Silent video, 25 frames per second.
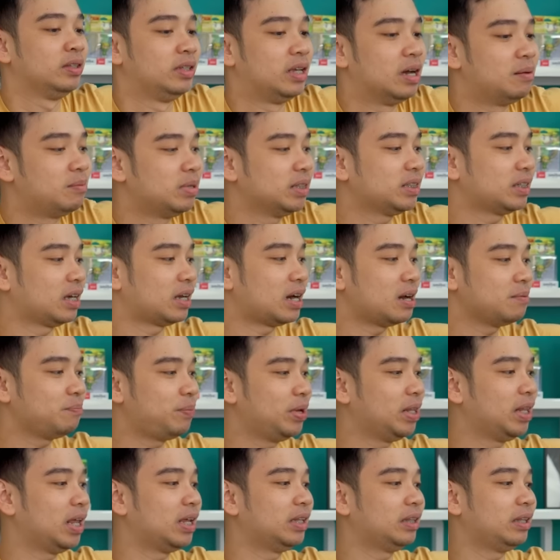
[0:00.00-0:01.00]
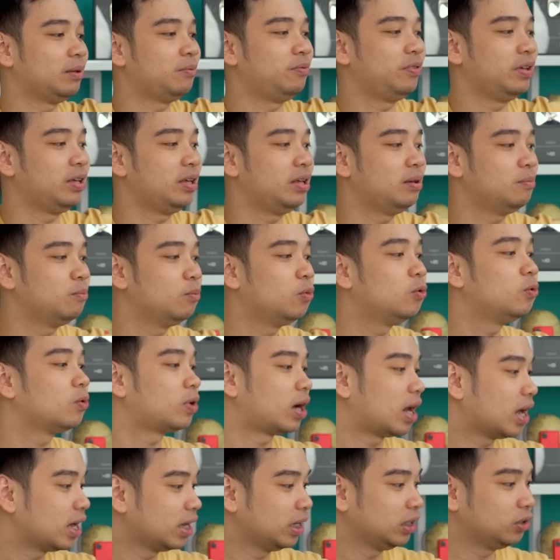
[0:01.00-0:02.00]
Zaman sekarang pilihan TV
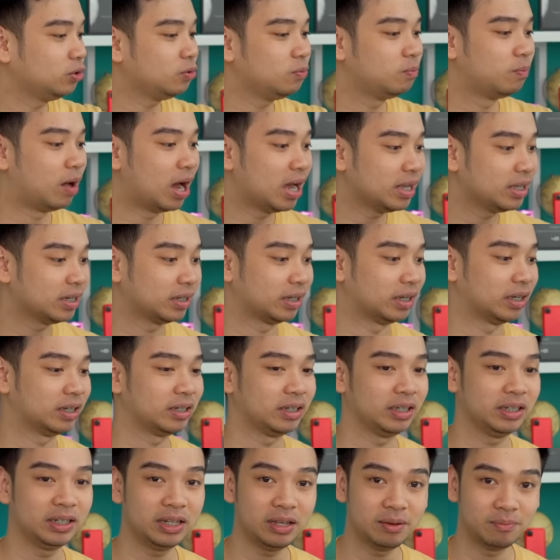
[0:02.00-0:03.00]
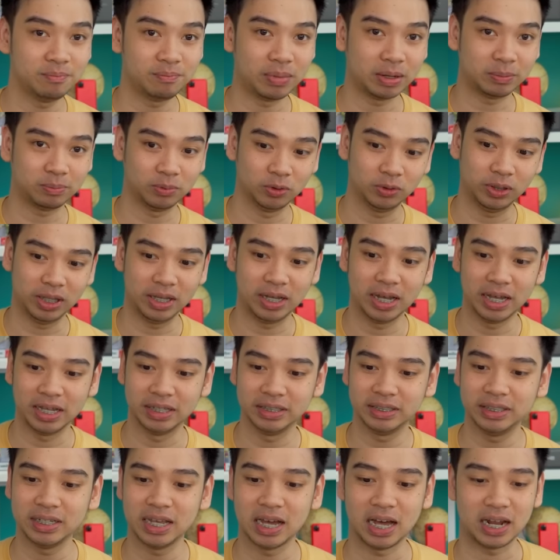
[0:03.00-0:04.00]
murah itu banyak ya. Ini 43
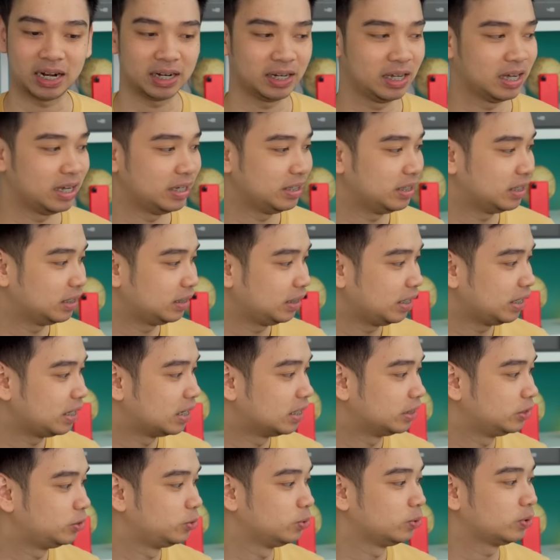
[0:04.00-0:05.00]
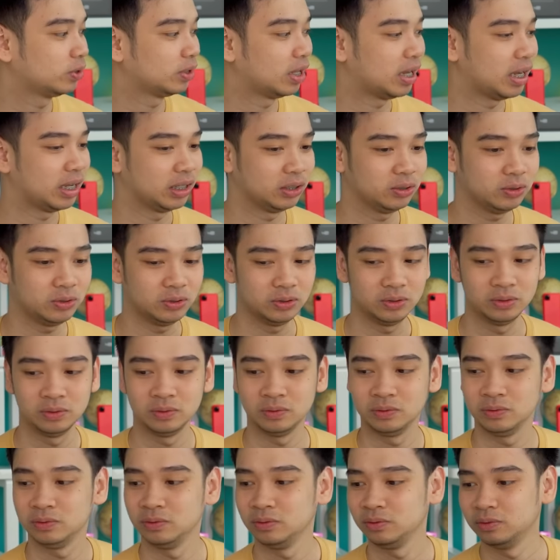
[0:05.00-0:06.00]
inci harganya 3 juta itu
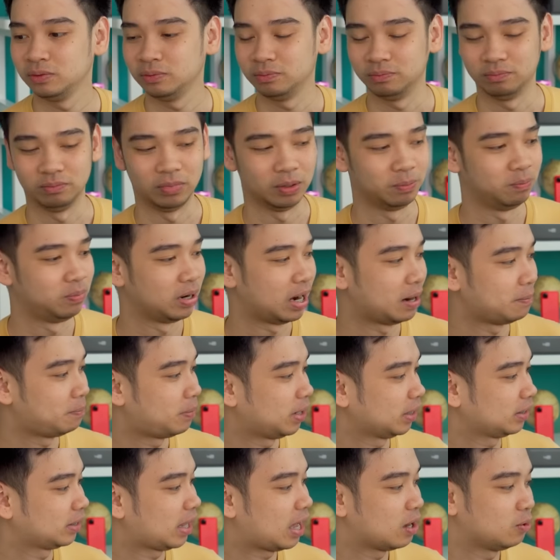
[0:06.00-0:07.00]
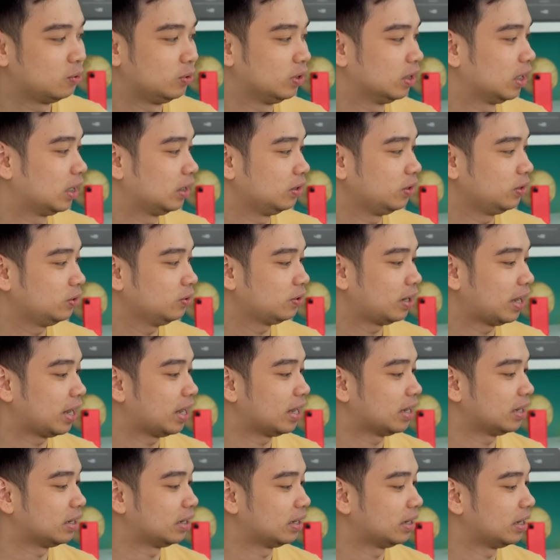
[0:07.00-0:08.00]
beberapa tahun lalu itu
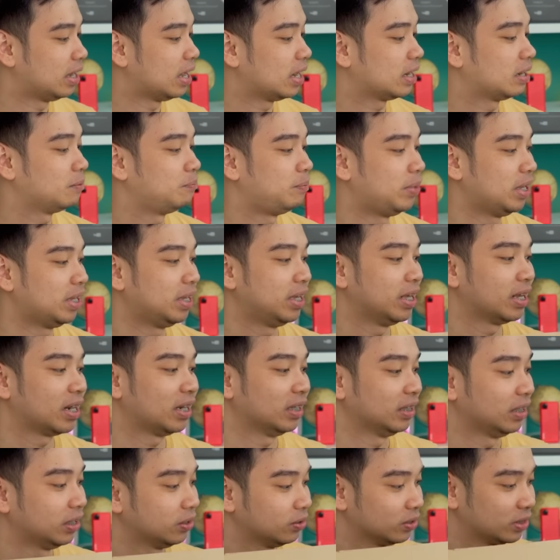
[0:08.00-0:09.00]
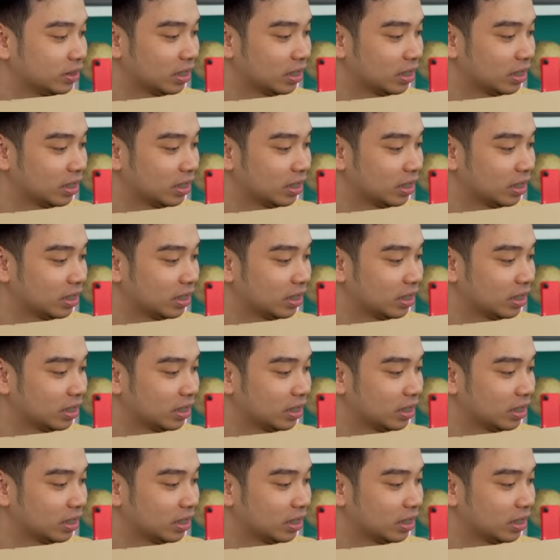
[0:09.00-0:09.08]
kayak nggak kepikiran gitu.